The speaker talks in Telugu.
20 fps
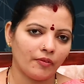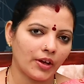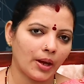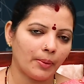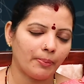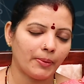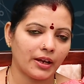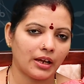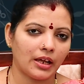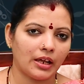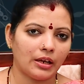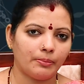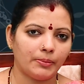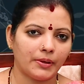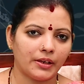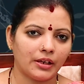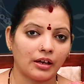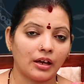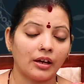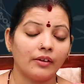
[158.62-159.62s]
వ్యాపారాల
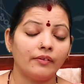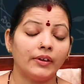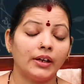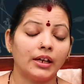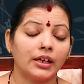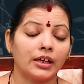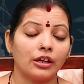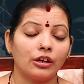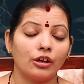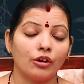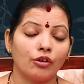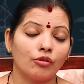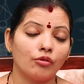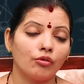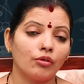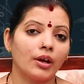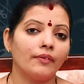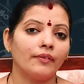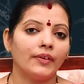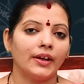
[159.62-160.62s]
పరంగా వీళ్ళకి
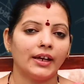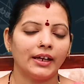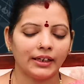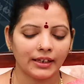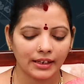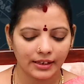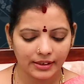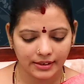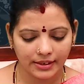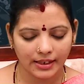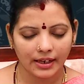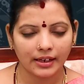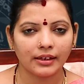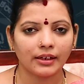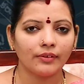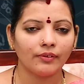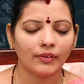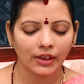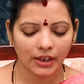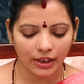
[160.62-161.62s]
ఎక్కువగా వెయిటేజ్
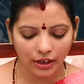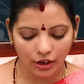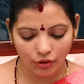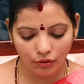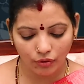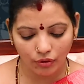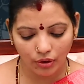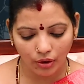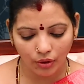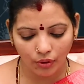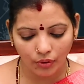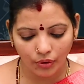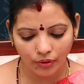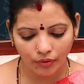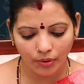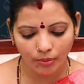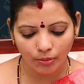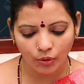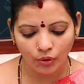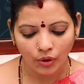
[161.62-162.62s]
అంటే వీళ్ళకి ఎక్కువ
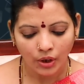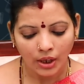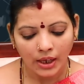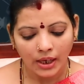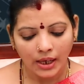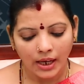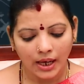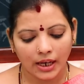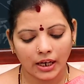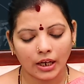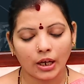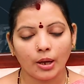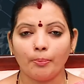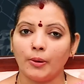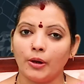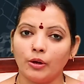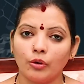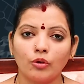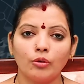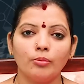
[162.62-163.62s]
గౌరవము అలాగే
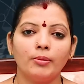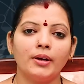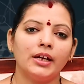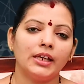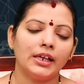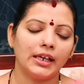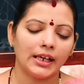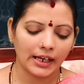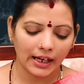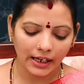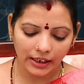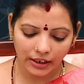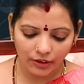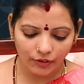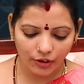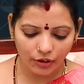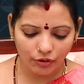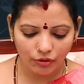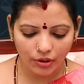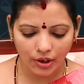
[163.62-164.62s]
పలుకుబడి
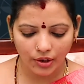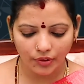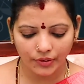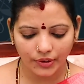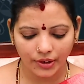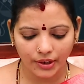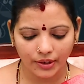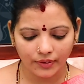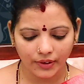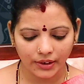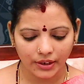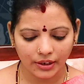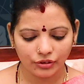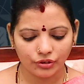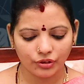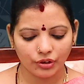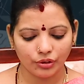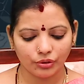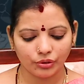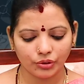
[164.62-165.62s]
ఇలాంటివి ఎక్కువగా ఉండడం
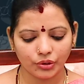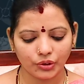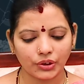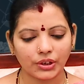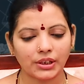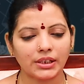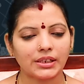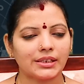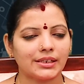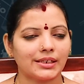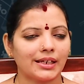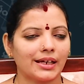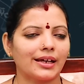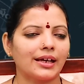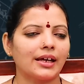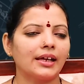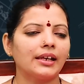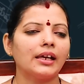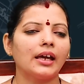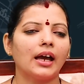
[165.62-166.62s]
అనేది జరుగుతుంది
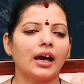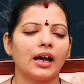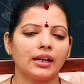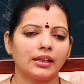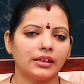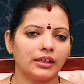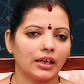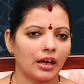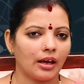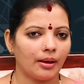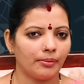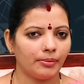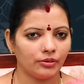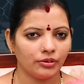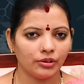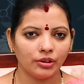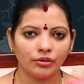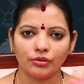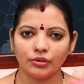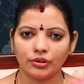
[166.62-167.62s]
చక్కని
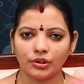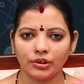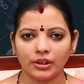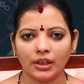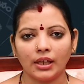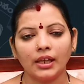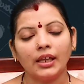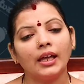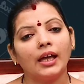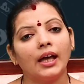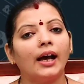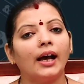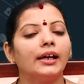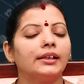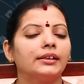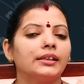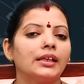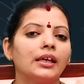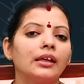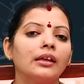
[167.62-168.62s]
ఆర్థికాభివృద్ధి ఉంటుంది
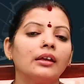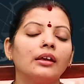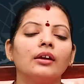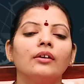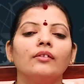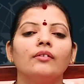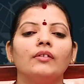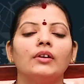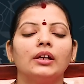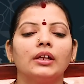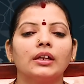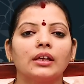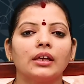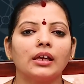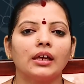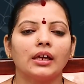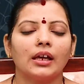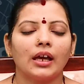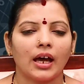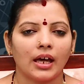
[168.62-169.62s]
అయితే
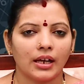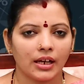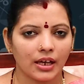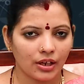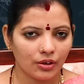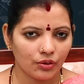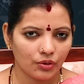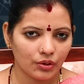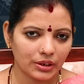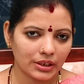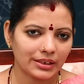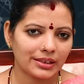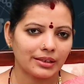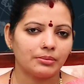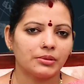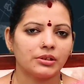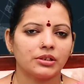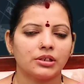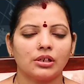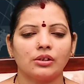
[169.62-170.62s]
వీళ్ళకి అనారోగ్య
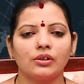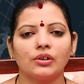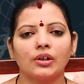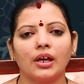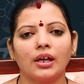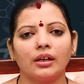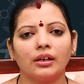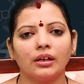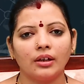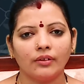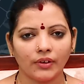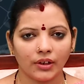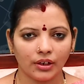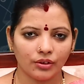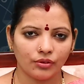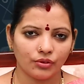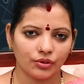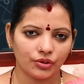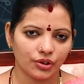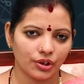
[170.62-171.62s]
సమస్యలు కానీ
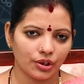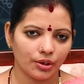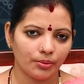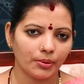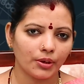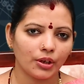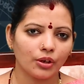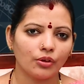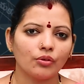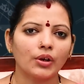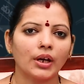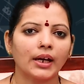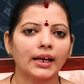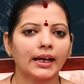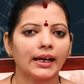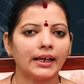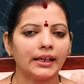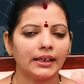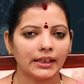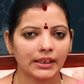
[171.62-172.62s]
ఏవైనా వచ్చేటప్పుడు ఎక్కువగా
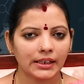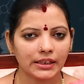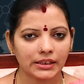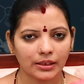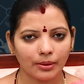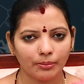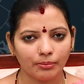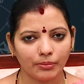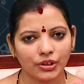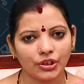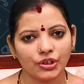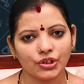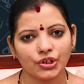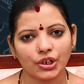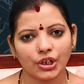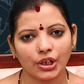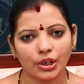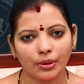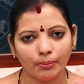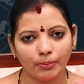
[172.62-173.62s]
కంటికి
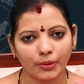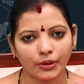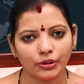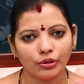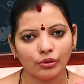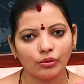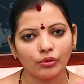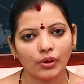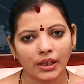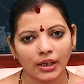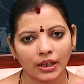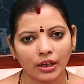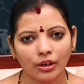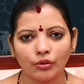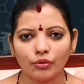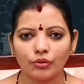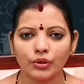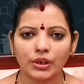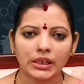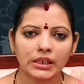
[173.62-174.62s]
సంబంధించిన ఇబ్బందులు అలాగే
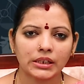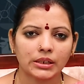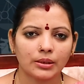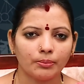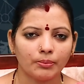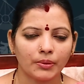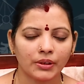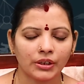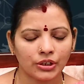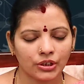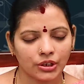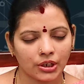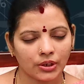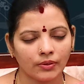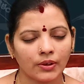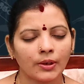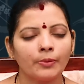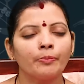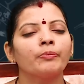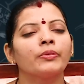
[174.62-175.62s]
గుండెకి
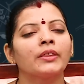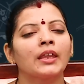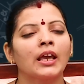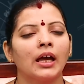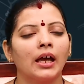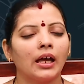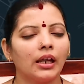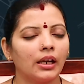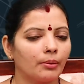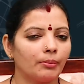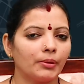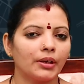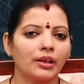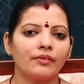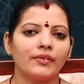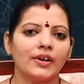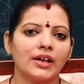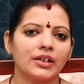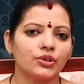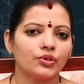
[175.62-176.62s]
సంబంధించినవి అలాగే
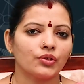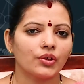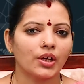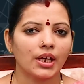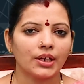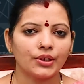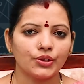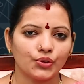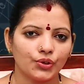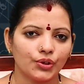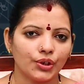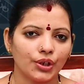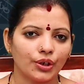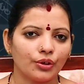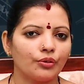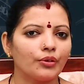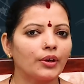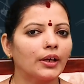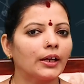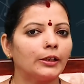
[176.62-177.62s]
మనకి వేసవకాలం చూడండి
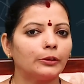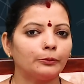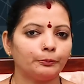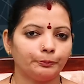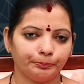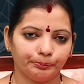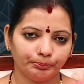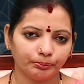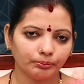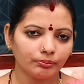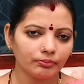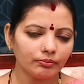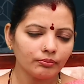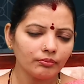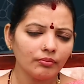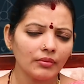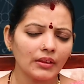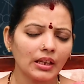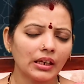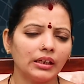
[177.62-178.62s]
ఎక్కువగా
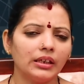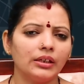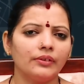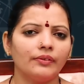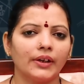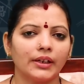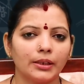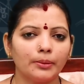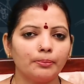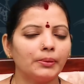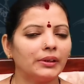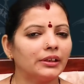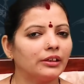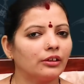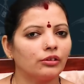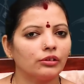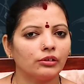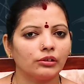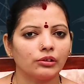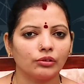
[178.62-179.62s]
ఈ వడదెబ్బలు
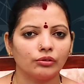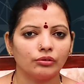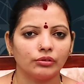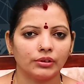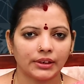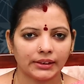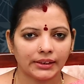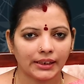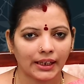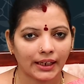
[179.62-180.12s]
తగులుతూ ఉంటాయి